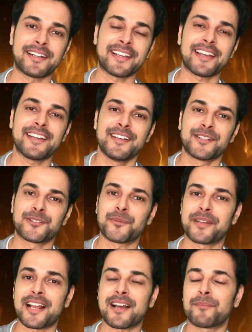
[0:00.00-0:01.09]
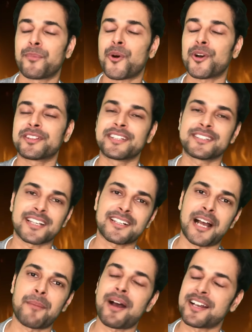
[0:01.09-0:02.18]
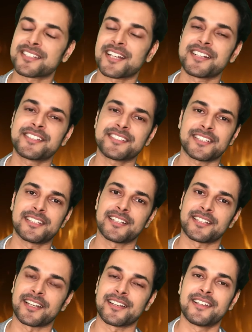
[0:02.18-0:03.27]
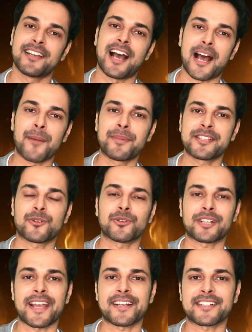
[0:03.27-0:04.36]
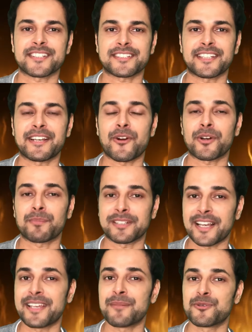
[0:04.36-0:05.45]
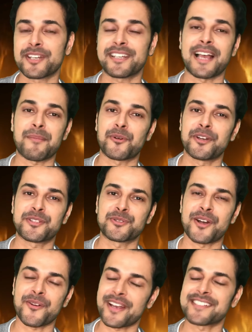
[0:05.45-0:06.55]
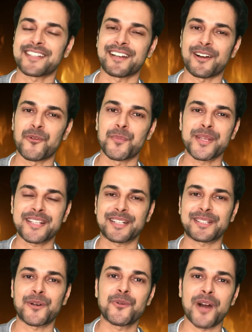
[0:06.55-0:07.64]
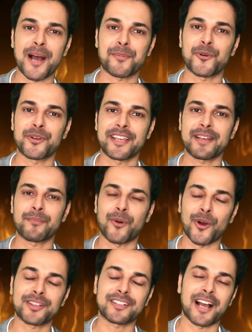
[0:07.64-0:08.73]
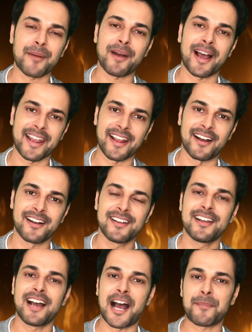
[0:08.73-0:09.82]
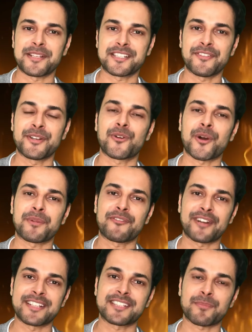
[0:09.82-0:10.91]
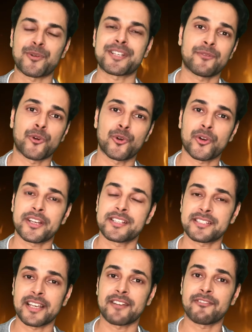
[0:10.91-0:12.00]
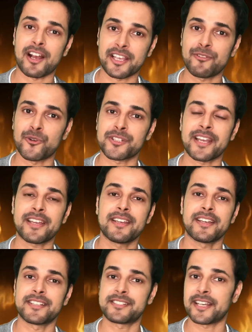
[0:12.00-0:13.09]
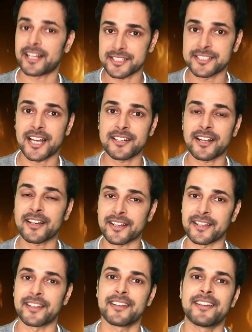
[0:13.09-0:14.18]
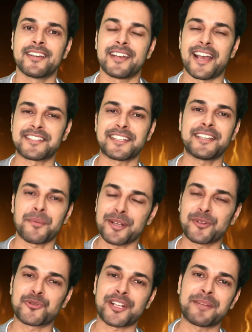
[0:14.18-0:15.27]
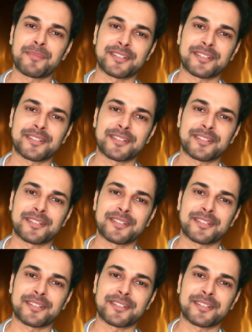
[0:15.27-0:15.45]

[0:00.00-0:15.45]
है तो मेरा बहुत दिन तक काम आसानी से चल जाता है आप भी इसको ट्राई कर सकते हैं और बताइए मुझे कि आपको ये सुझाव कैसा लगा उम्मीद करता हूँ आपको ये बहुत काम आएगा आप इसी वीडियो को अपने फ्रेंड्स तक पहुँचाएं वो लोग इससे वाकिफ़ हो जाएं इससे अनजान ना रहें ऐसे ही हम एक दूसरे की मदद